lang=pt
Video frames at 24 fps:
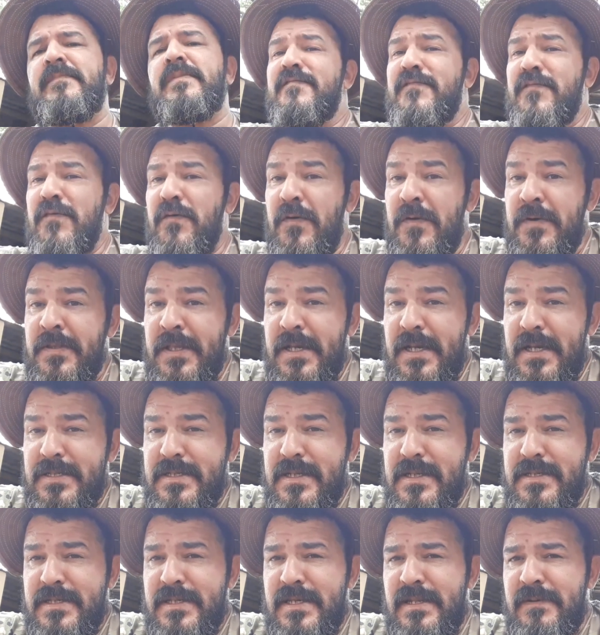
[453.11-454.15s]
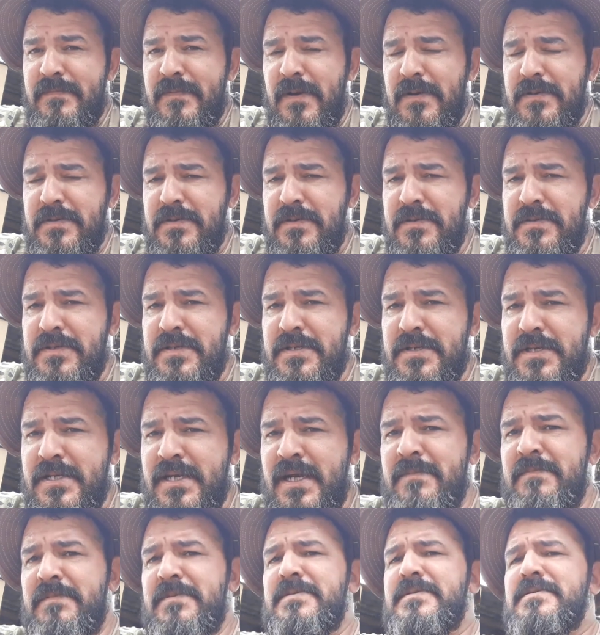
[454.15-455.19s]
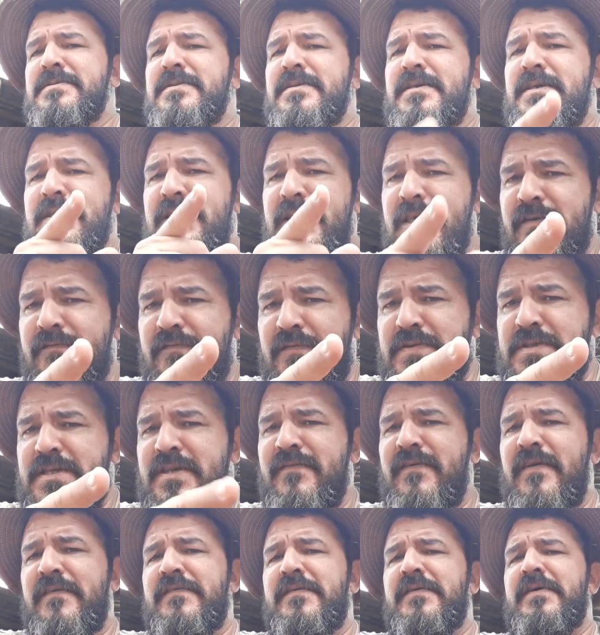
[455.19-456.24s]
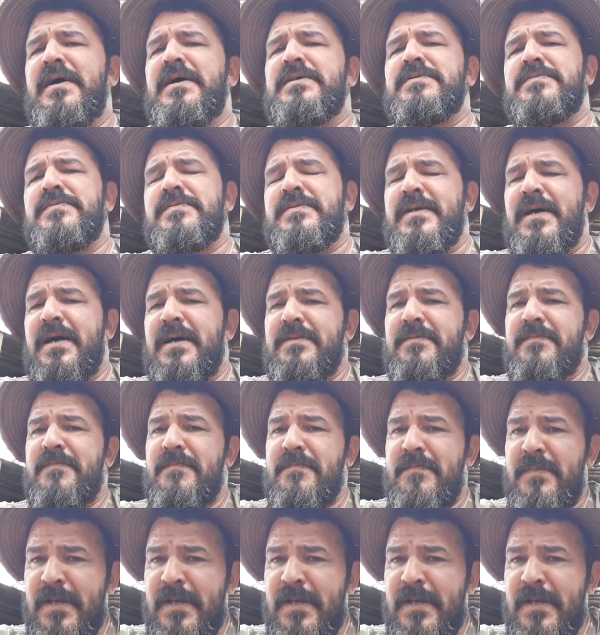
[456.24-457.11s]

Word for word: Forneça cera para os seus enxames e você vai ver o resultado.